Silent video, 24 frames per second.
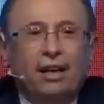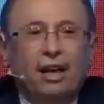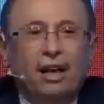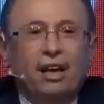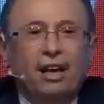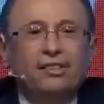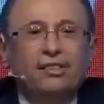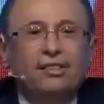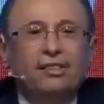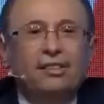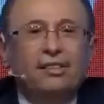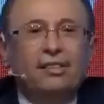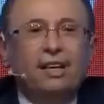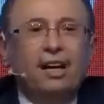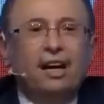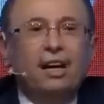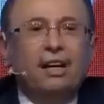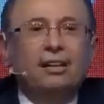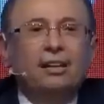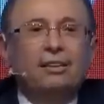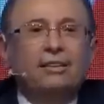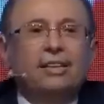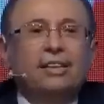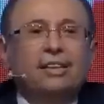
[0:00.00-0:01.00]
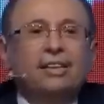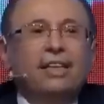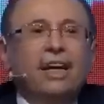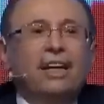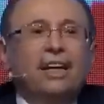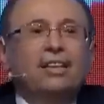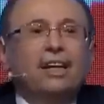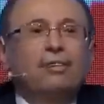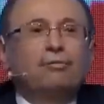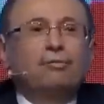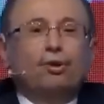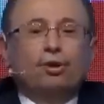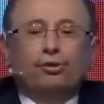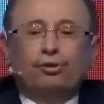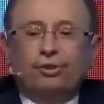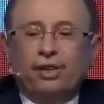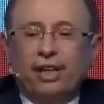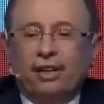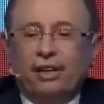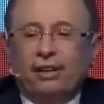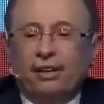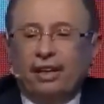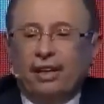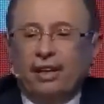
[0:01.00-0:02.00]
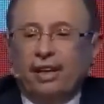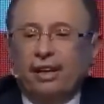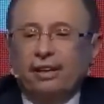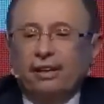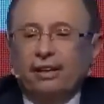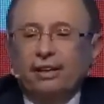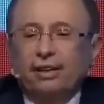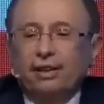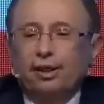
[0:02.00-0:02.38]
aslında sizi hedef gösterenlere